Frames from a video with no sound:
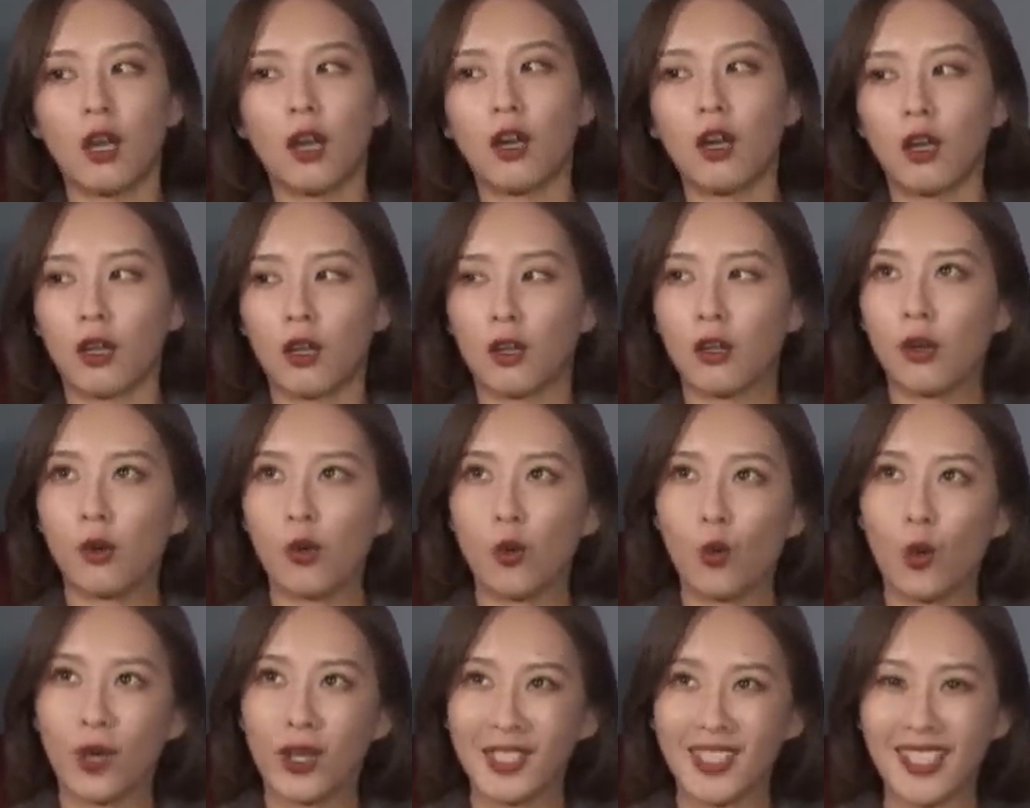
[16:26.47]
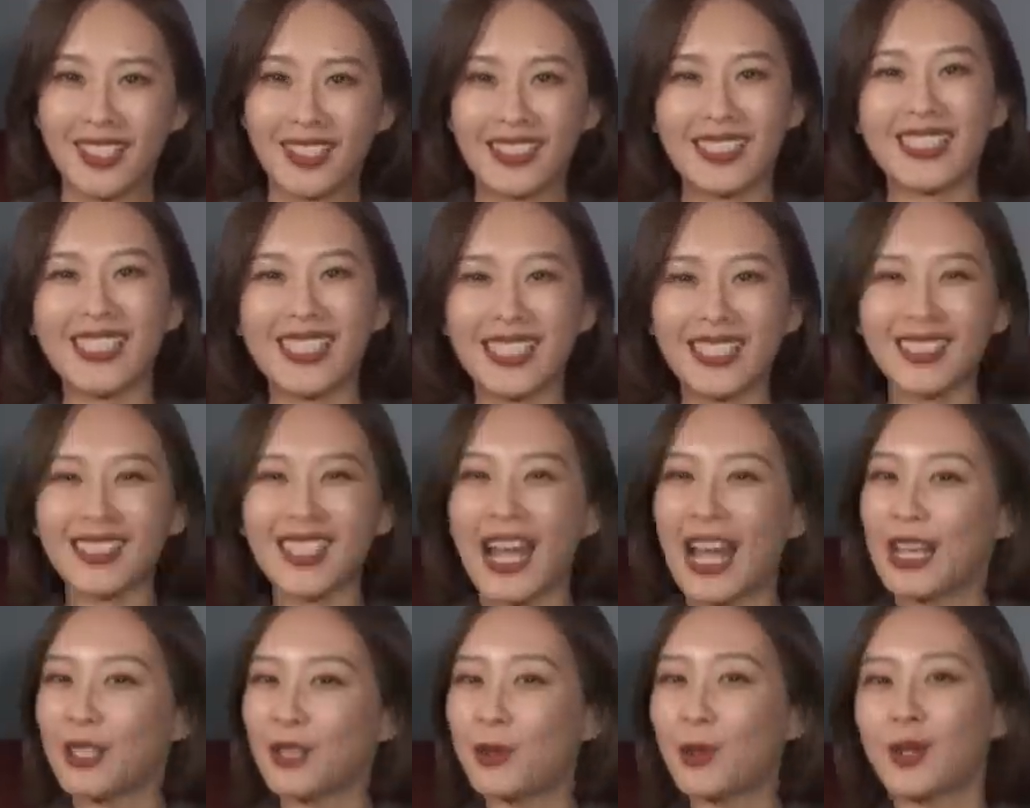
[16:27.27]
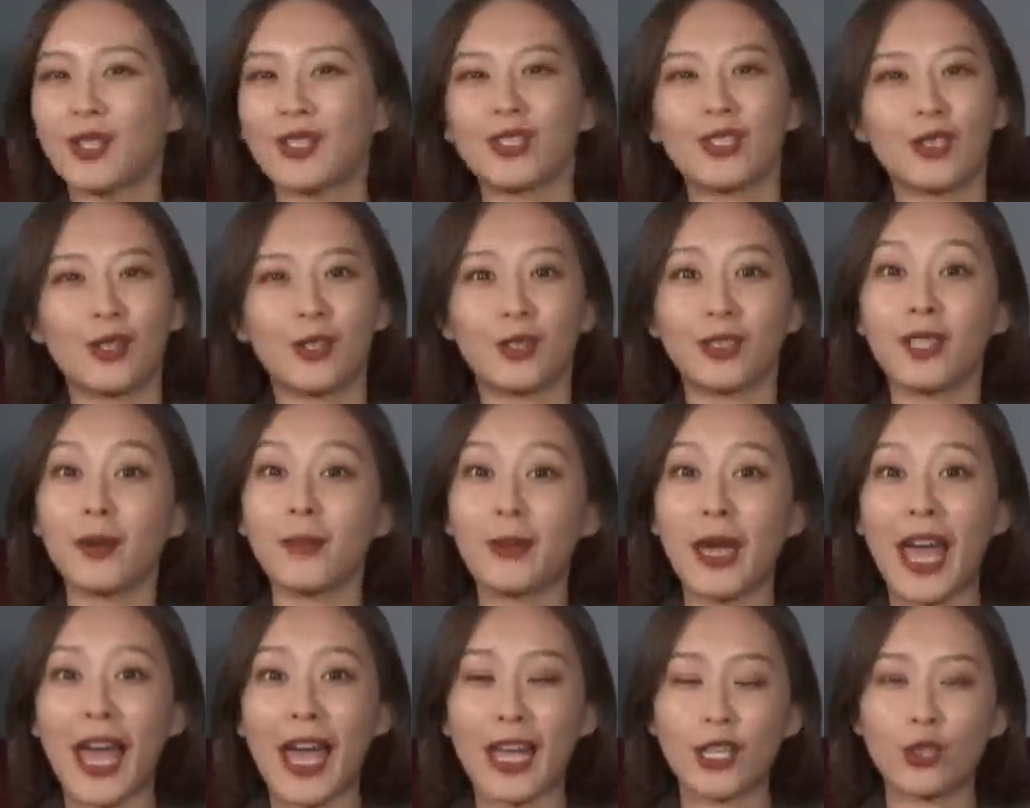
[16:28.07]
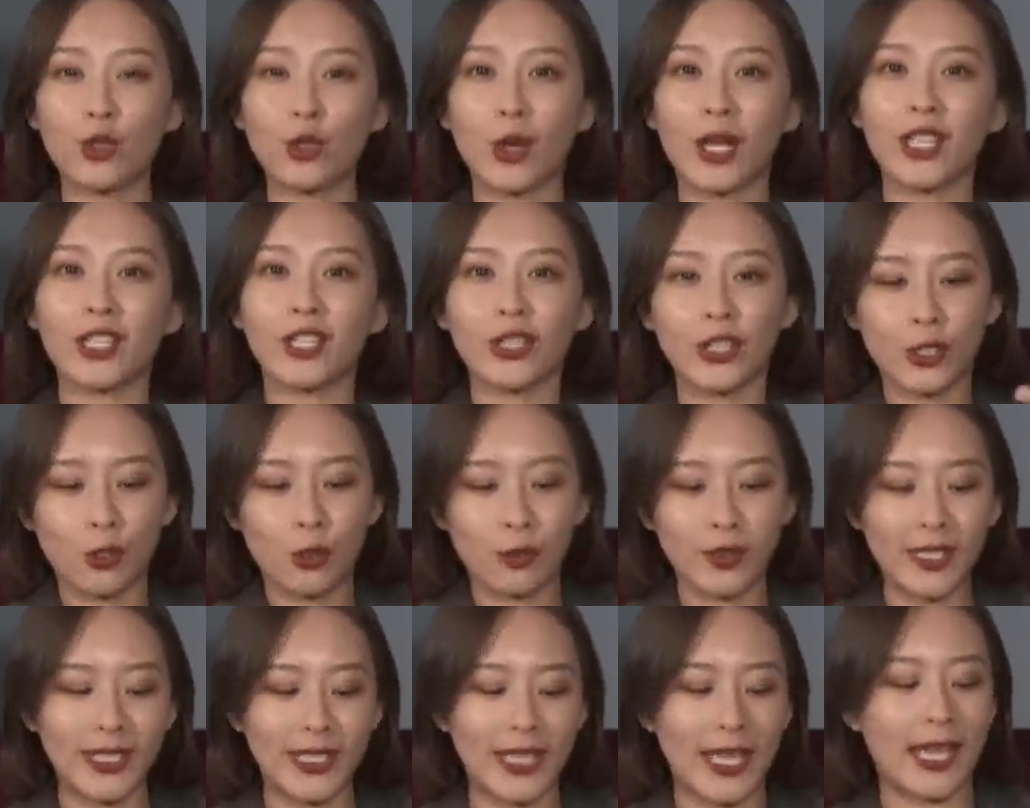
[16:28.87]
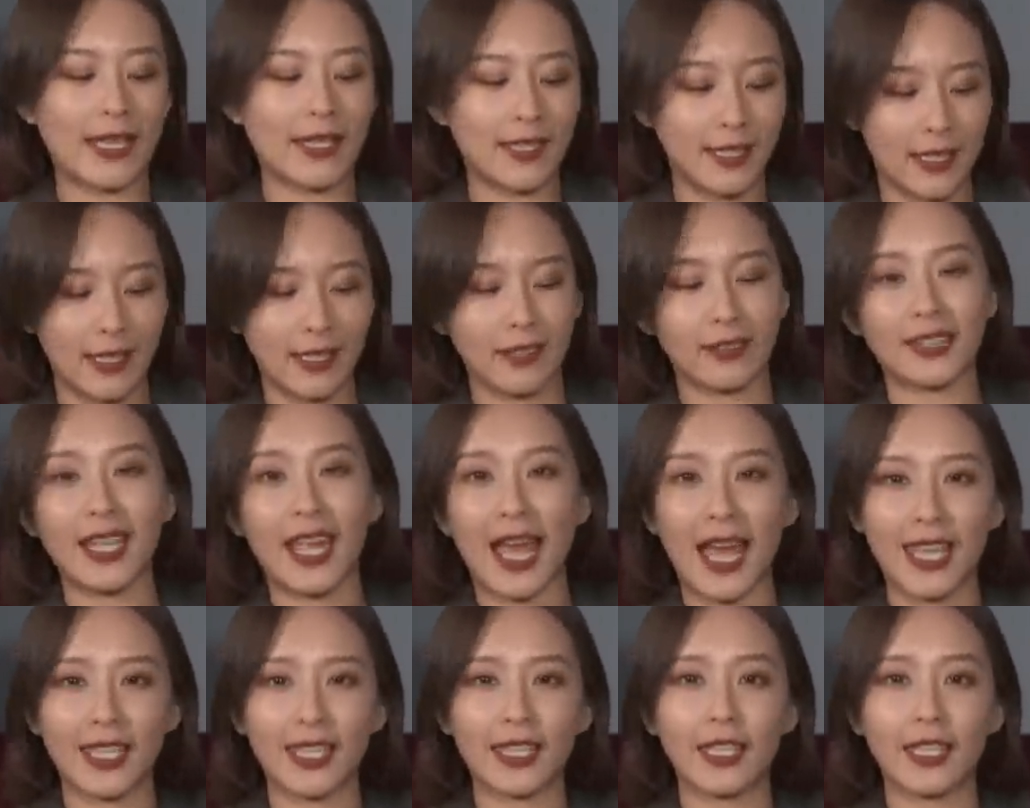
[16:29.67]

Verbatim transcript: 嗯，我曾经大学的时候特别爱穿的这种茧型大